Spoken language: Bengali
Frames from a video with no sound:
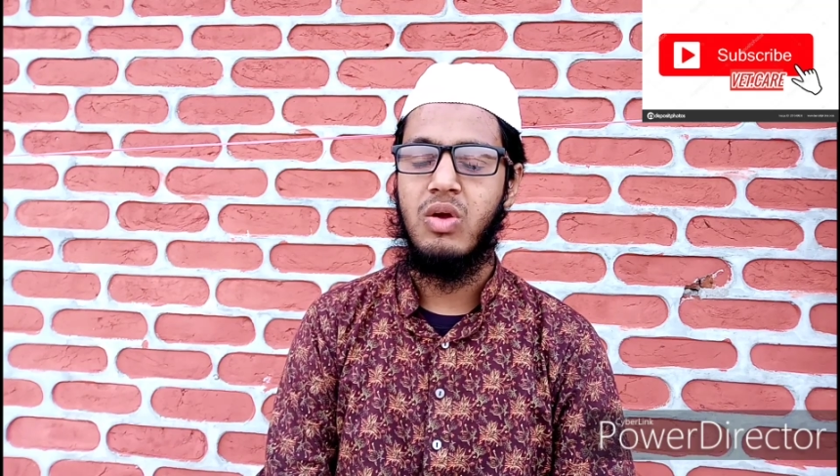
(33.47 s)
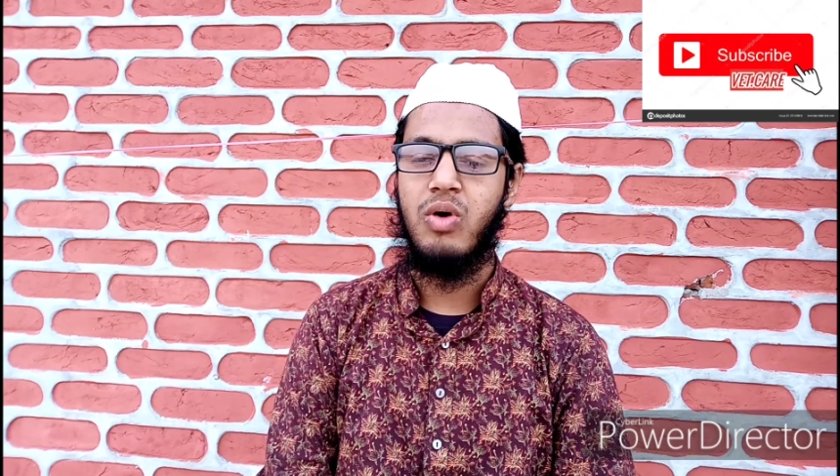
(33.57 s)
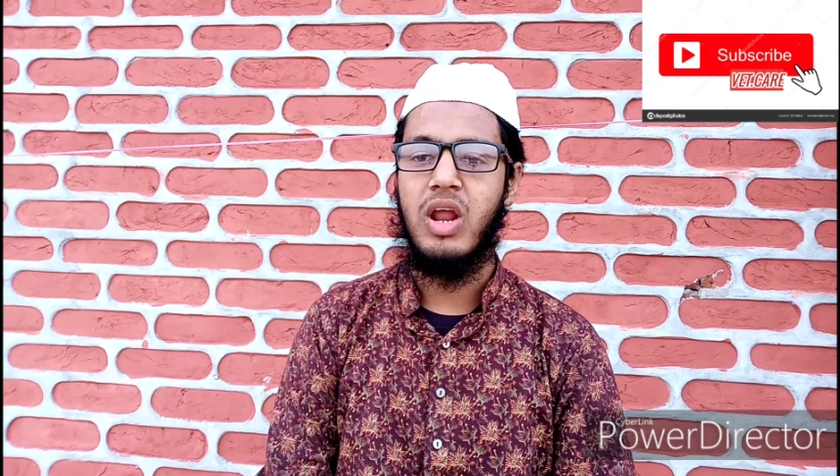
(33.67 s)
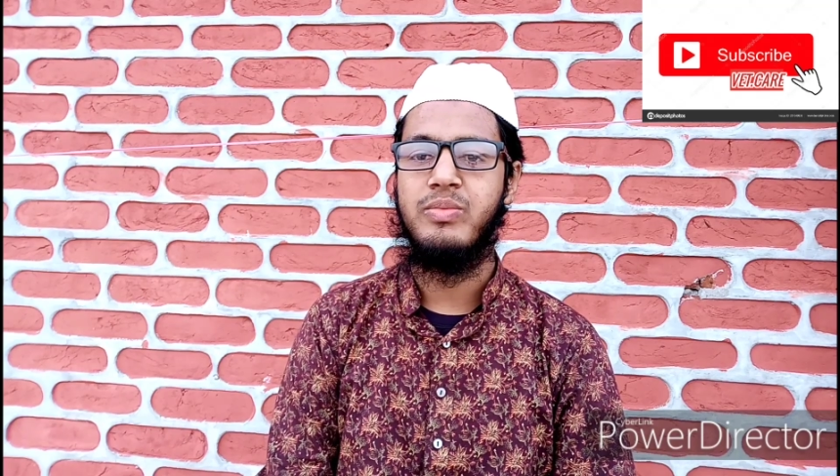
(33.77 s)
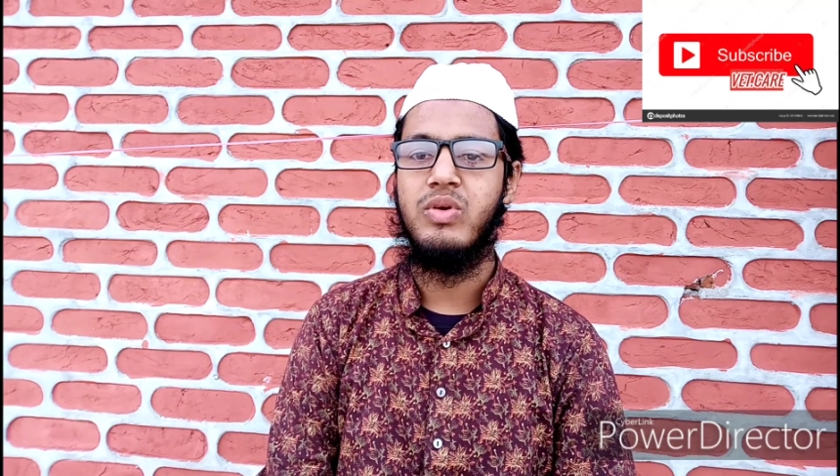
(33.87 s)

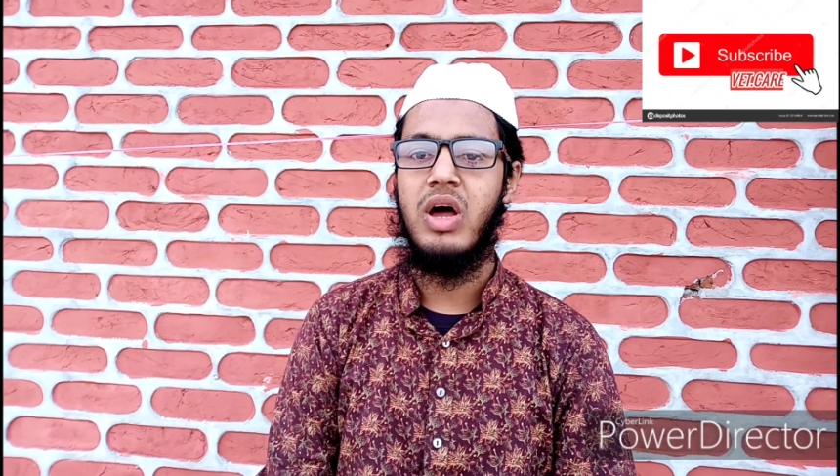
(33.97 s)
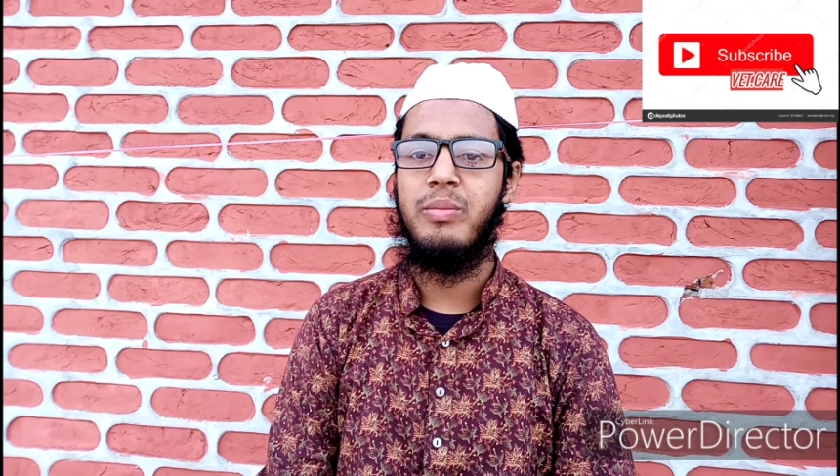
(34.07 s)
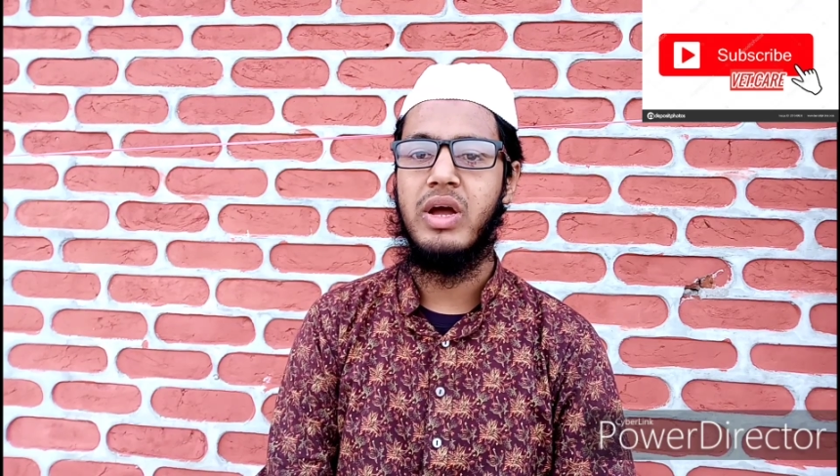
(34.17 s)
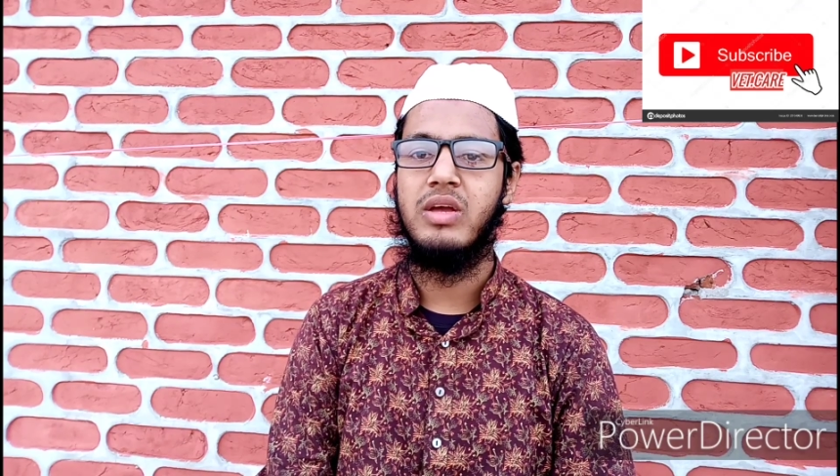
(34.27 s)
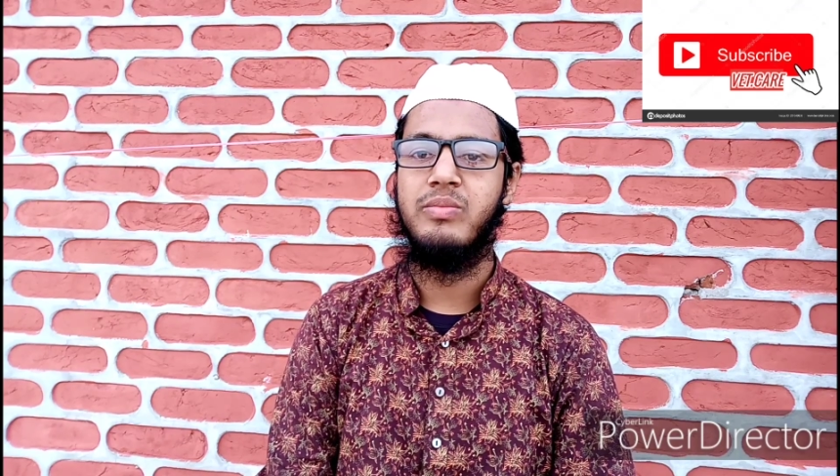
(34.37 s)
গলাফুলা
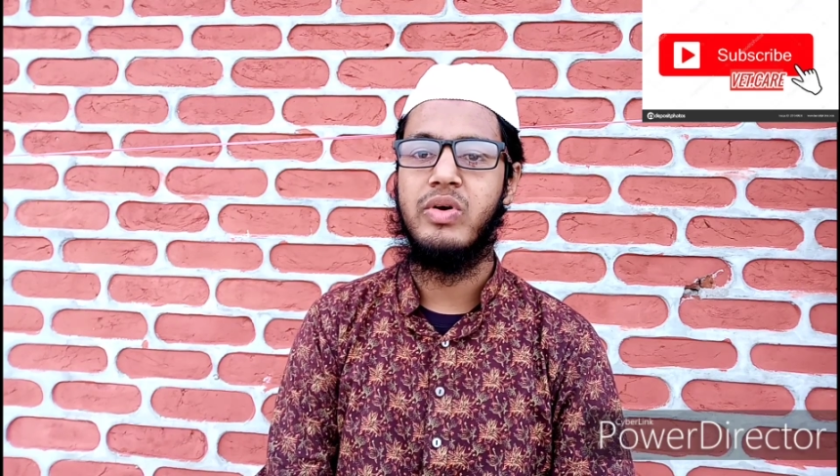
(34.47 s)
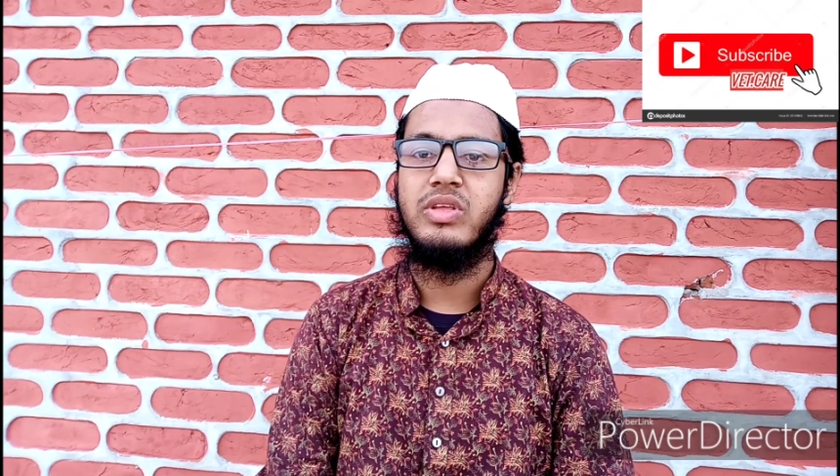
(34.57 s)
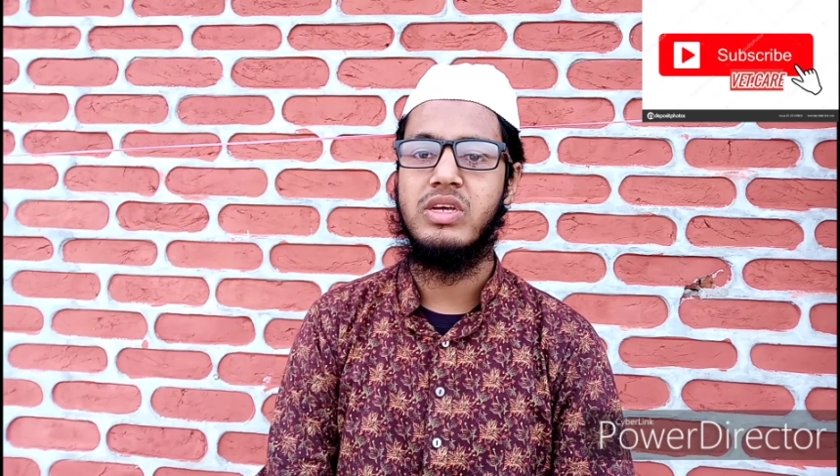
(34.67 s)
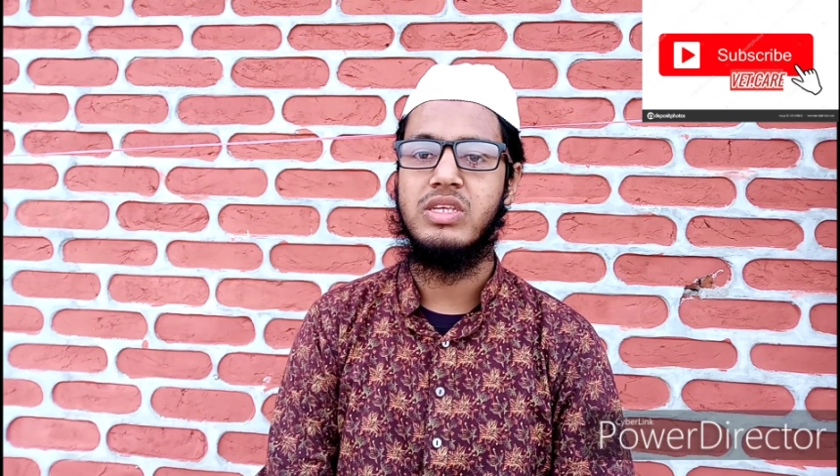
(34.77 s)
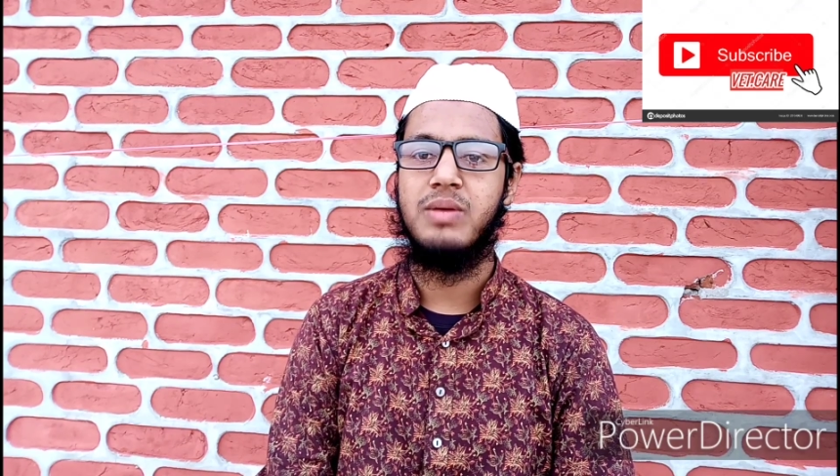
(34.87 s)
বা
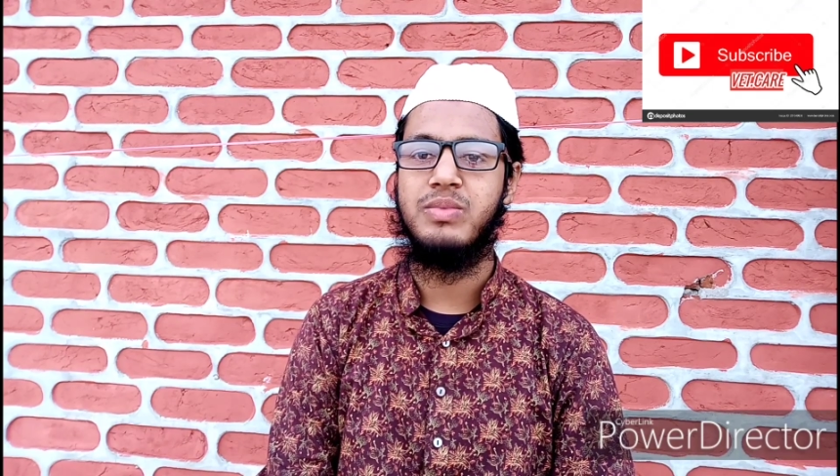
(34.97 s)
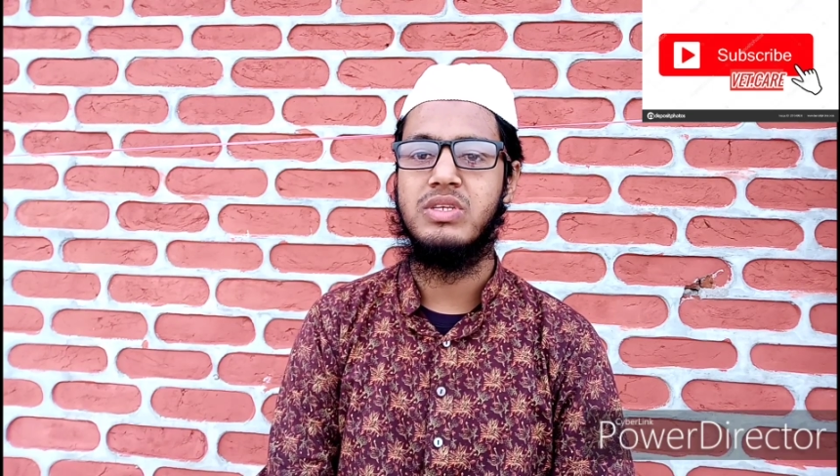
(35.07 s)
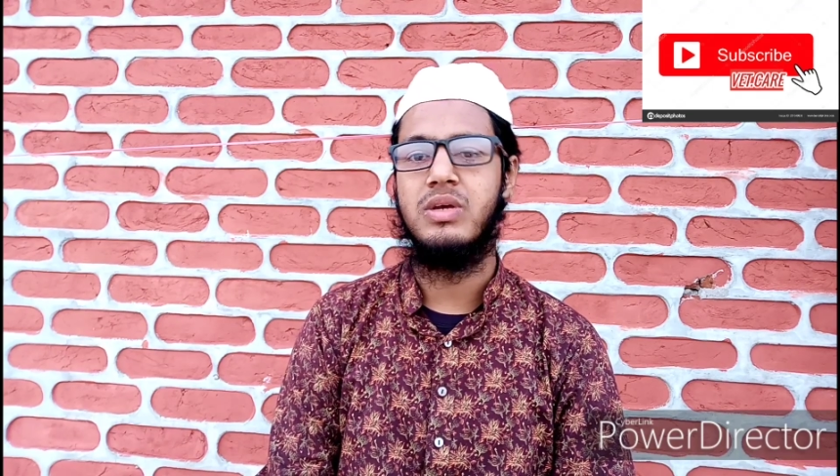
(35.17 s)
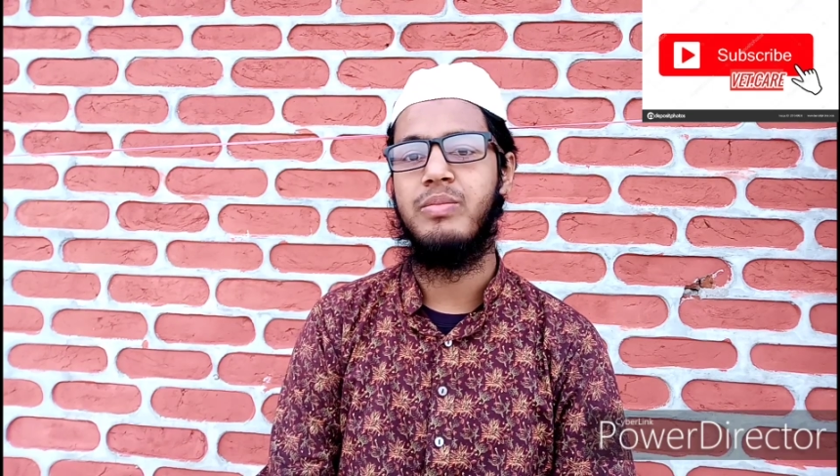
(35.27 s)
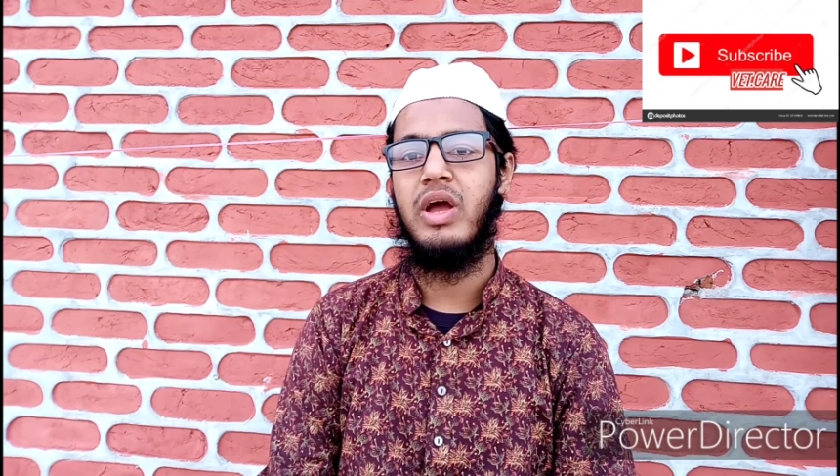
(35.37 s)
হিমোরেজিক
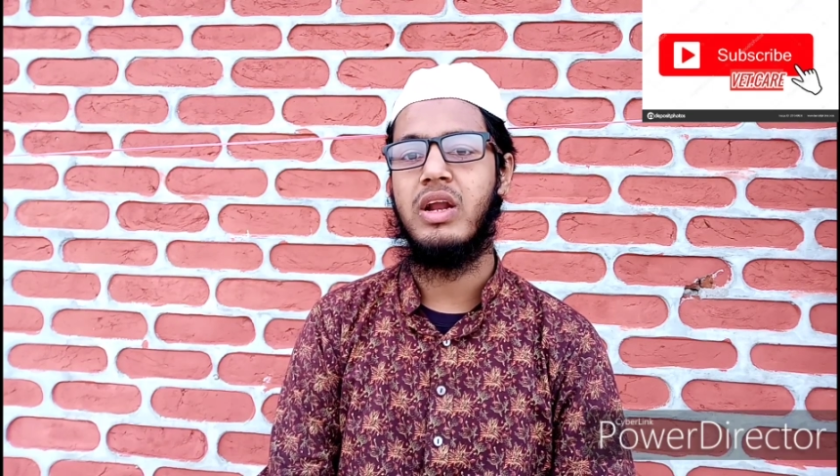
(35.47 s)
সেপটিসেমে